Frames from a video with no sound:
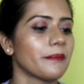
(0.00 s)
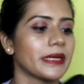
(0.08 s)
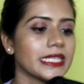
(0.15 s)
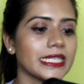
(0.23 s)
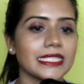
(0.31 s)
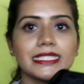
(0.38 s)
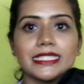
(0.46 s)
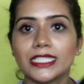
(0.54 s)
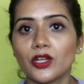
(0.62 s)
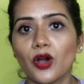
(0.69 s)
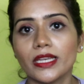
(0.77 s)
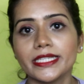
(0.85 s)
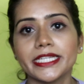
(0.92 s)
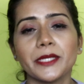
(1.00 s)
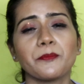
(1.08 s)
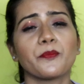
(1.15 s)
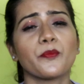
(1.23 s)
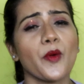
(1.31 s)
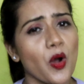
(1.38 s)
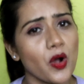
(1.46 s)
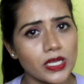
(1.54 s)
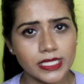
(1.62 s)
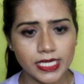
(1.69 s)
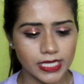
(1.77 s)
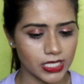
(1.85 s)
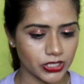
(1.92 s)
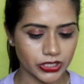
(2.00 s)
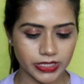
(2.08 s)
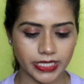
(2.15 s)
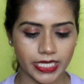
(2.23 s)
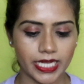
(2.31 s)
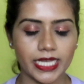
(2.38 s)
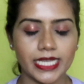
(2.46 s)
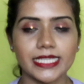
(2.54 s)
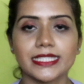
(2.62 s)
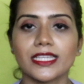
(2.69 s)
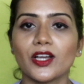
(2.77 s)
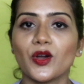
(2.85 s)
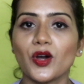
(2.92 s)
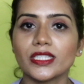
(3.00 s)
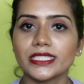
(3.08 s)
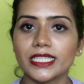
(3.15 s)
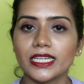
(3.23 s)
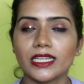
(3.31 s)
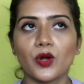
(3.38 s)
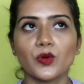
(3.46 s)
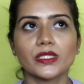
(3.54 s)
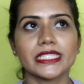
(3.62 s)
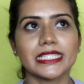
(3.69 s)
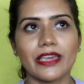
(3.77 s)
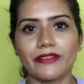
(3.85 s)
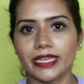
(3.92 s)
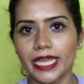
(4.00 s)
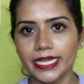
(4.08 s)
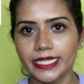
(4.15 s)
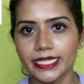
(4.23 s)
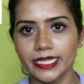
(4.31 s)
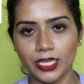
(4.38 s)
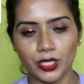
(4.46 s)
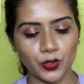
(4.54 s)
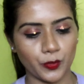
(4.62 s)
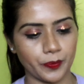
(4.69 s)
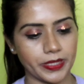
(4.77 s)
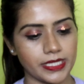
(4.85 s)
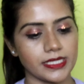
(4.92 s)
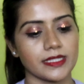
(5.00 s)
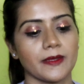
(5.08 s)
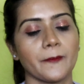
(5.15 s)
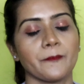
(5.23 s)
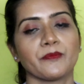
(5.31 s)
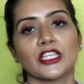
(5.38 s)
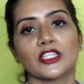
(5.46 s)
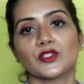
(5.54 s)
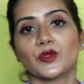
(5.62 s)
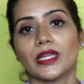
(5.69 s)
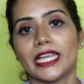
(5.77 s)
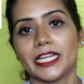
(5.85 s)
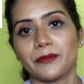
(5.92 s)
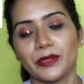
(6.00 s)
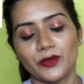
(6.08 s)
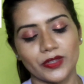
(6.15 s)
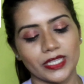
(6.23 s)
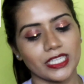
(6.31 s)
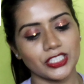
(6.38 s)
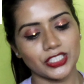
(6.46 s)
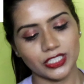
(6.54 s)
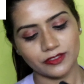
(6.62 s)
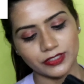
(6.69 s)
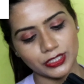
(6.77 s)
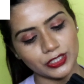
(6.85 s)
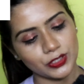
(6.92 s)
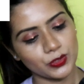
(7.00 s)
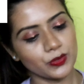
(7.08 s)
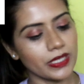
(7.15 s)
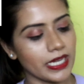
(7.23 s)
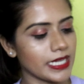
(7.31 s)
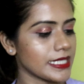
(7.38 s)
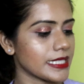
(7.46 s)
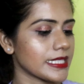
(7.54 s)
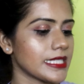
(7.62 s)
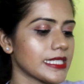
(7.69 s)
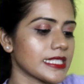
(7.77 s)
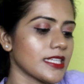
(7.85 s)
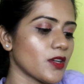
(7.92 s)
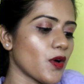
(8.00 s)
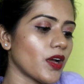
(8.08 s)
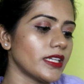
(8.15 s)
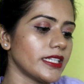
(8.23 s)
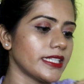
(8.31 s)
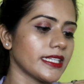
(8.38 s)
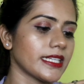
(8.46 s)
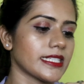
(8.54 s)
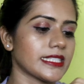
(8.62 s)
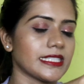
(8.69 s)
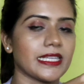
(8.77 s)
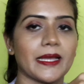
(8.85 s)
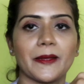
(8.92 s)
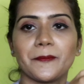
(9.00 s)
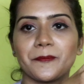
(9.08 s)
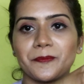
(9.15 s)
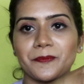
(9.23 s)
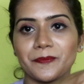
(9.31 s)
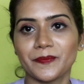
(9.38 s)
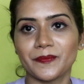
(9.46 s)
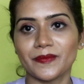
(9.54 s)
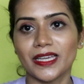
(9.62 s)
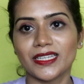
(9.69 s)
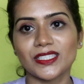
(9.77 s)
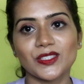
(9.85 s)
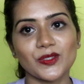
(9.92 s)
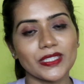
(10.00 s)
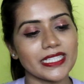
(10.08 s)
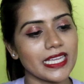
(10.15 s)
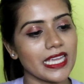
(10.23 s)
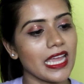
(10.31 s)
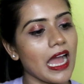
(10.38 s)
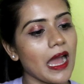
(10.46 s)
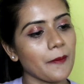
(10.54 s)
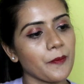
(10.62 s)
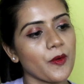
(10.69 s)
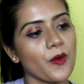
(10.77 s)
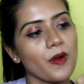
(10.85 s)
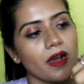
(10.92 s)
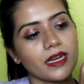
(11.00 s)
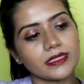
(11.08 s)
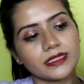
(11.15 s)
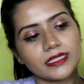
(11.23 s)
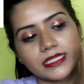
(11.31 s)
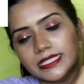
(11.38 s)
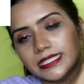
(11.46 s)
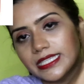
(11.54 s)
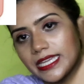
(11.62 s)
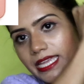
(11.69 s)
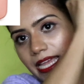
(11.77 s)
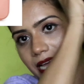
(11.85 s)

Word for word: बट इसकी क्वालिटी बहुत ज़्यादा अच्छी है इसका कॉस्ट है अराउंड सेवन नाइन्टी नाइन रुपीज़ सो लेट मी क्विकली शेयर विथ यू गाइज कि इसकी क्वालिटी कैसी है सो so, ये आपको अंदर से